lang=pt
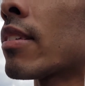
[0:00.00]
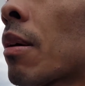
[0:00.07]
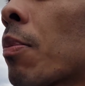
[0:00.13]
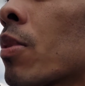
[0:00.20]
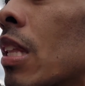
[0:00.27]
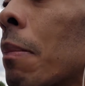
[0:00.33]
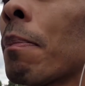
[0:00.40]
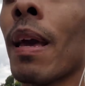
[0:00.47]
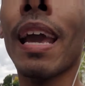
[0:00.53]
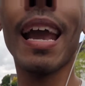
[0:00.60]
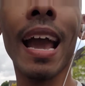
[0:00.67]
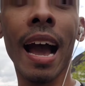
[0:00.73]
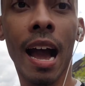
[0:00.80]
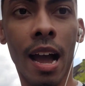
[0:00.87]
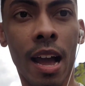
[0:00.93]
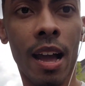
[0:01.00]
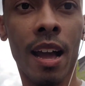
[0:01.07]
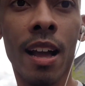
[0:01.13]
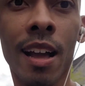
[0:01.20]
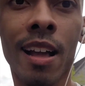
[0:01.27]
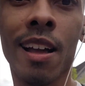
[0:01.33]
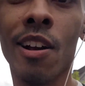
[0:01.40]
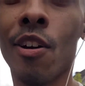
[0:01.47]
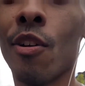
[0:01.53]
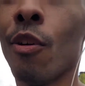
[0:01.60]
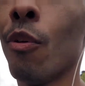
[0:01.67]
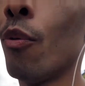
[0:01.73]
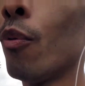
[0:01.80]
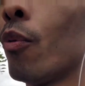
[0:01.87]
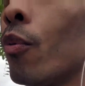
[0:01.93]
para poder pegar
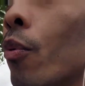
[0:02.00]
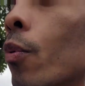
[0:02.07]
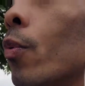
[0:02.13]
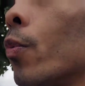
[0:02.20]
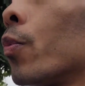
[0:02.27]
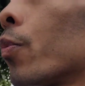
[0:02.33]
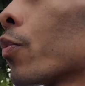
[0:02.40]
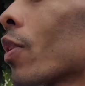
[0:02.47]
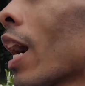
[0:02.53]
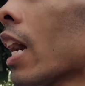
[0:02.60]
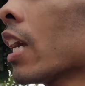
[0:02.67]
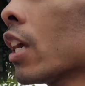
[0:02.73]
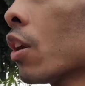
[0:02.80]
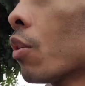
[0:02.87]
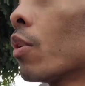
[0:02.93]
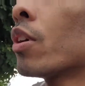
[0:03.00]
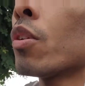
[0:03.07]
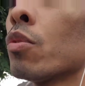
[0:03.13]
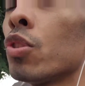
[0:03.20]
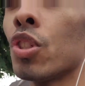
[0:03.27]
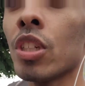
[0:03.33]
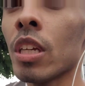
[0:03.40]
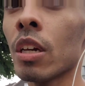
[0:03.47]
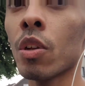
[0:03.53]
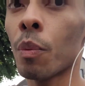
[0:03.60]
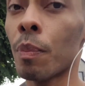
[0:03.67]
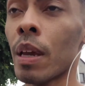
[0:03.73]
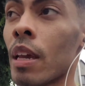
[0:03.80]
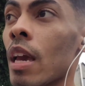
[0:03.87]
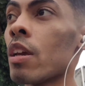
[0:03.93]
o carrinho. Eu não tinha, não
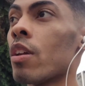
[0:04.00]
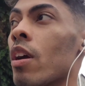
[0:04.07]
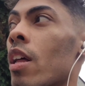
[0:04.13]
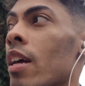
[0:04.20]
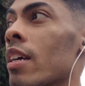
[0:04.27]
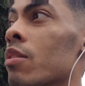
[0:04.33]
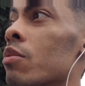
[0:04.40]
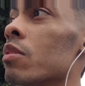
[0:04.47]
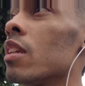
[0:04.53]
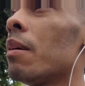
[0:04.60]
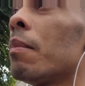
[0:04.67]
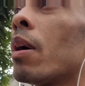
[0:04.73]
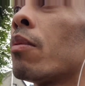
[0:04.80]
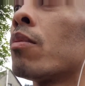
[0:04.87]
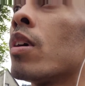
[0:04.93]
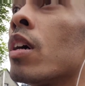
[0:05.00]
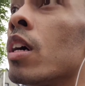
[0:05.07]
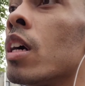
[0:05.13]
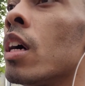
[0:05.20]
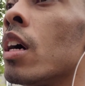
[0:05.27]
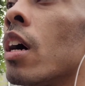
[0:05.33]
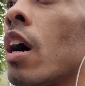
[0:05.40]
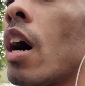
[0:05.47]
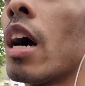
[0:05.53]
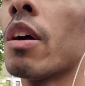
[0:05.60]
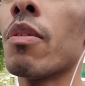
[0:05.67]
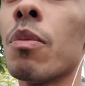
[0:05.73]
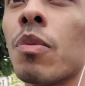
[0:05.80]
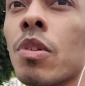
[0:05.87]
peguei, eu carreguei tudo na mão. Ai, vamos